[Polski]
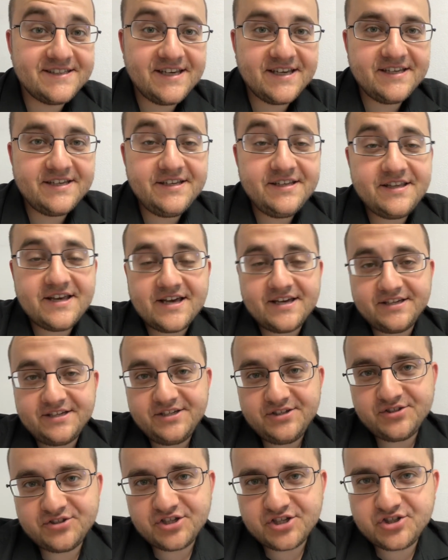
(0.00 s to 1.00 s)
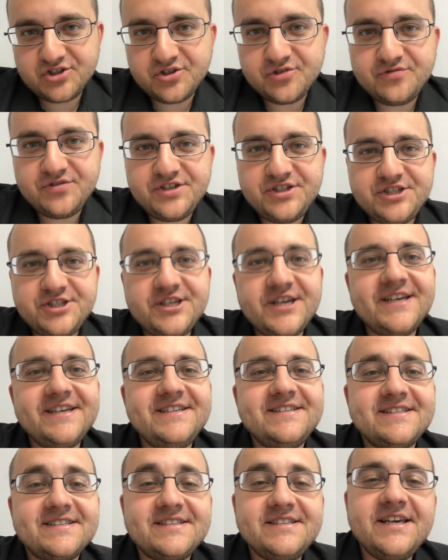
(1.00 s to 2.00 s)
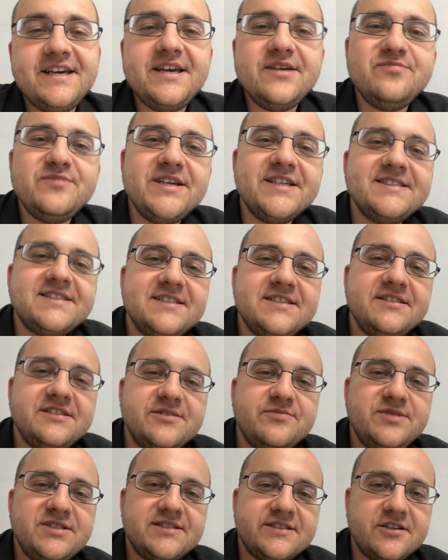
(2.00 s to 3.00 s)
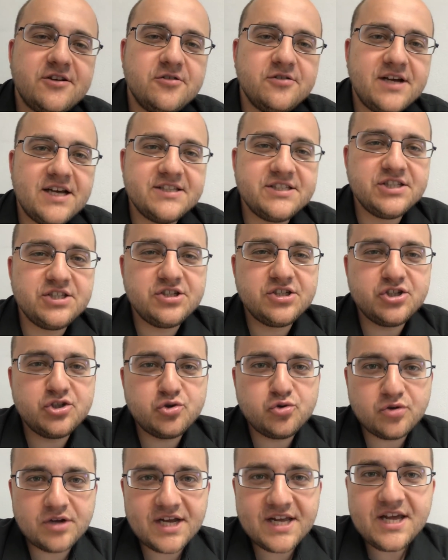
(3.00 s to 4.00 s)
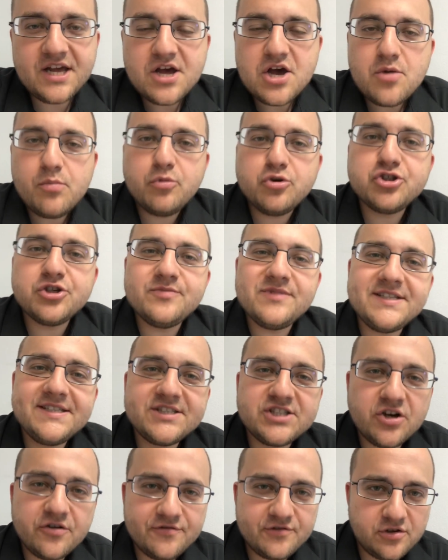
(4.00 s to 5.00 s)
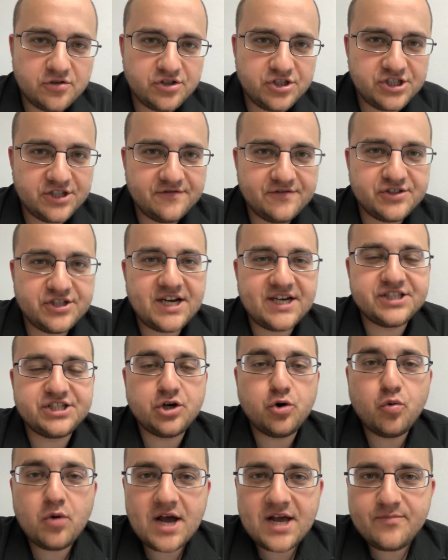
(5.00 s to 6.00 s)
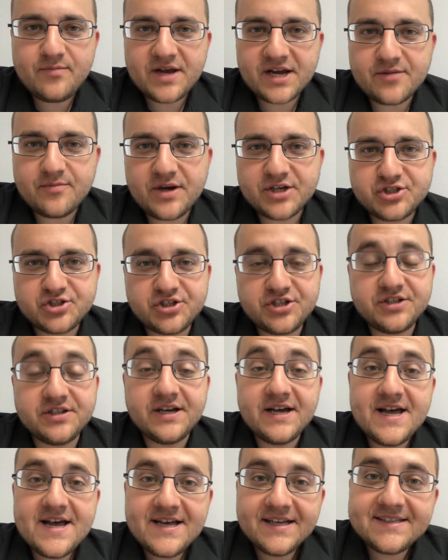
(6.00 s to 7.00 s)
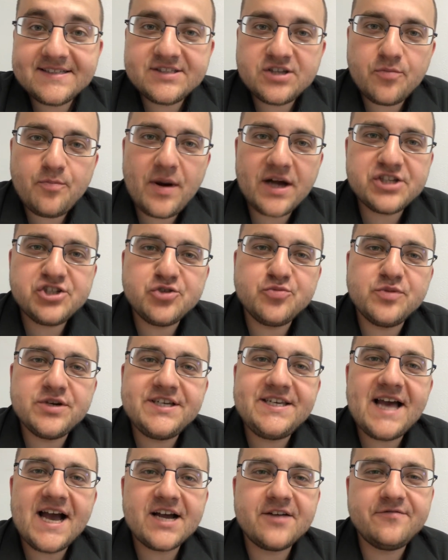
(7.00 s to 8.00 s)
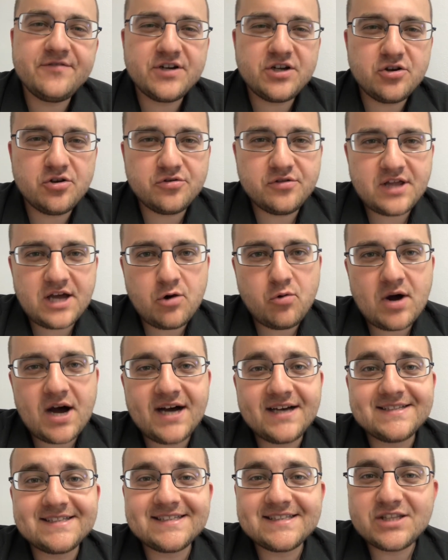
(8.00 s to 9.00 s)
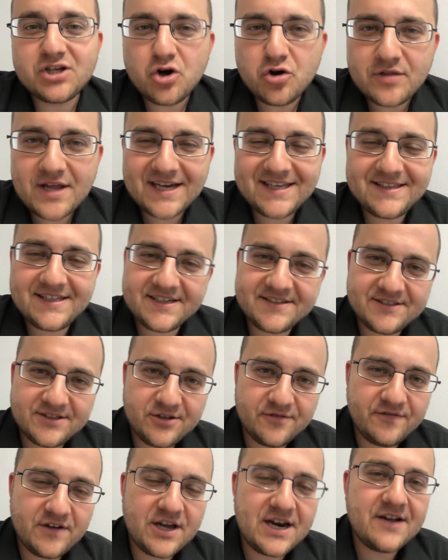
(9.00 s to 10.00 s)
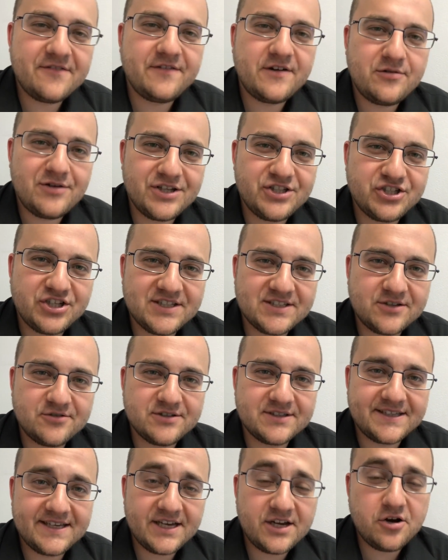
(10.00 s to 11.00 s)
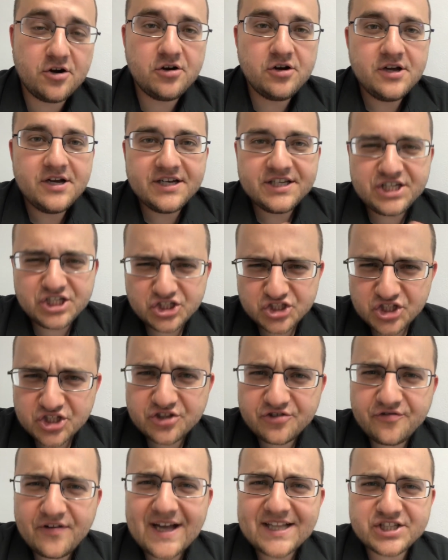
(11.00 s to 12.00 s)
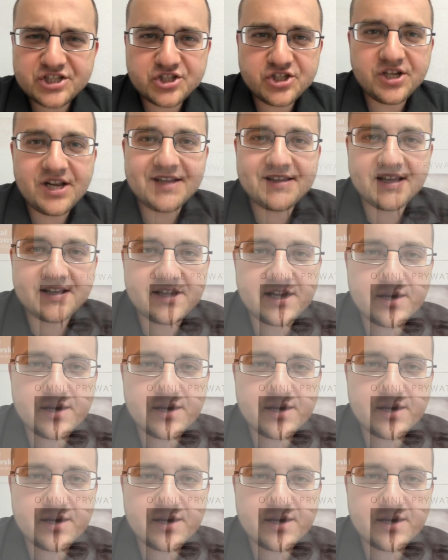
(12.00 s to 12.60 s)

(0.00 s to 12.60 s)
nie ginie i rzeczywiście istnieje m.in. stronka, dzięki której możemy cofnąć się w czasie, Wayback Machine. Zobaczmy jak wyglądała strona internetowa Rafała Trzaskowskiego jeszcze 2-3 lata